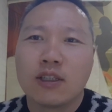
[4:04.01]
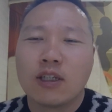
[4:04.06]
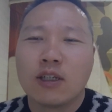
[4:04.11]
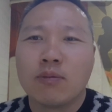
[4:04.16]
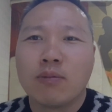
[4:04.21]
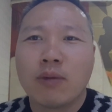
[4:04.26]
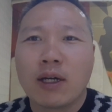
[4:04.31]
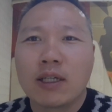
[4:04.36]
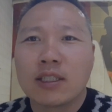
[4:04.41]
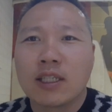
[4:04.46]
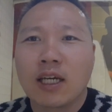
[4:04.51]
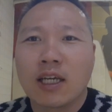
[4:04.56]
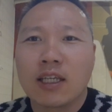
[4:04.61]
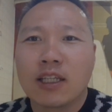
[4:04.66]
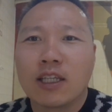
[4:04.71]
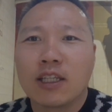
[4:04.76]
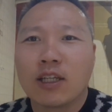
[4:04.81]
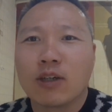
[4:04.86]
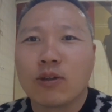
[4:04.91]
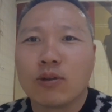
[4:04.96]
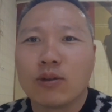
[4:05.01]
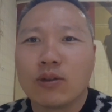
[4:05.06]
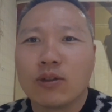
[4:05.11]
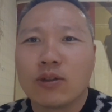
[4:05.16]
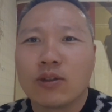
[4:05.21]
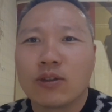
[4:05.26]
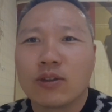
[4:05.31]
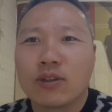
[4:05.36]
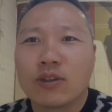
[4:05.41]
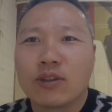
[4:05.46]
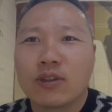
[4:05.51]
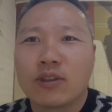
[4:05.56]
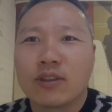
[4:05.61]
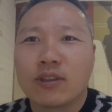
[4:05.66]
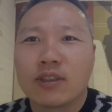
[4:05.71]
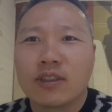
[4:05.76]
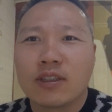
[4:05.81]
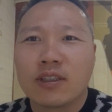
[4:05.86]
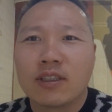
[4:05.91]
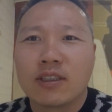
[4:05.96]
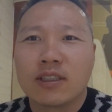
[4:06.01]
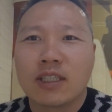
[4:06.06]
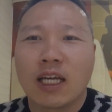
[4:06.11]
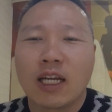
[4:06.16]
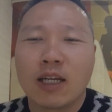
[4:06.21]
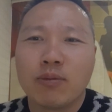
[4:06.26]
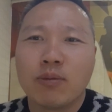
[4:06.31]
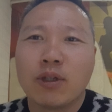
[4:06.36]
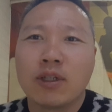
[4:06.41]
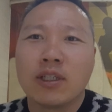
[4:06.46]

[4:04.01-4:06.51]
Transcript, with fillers: 엄마를 찾게 된다고요. 사람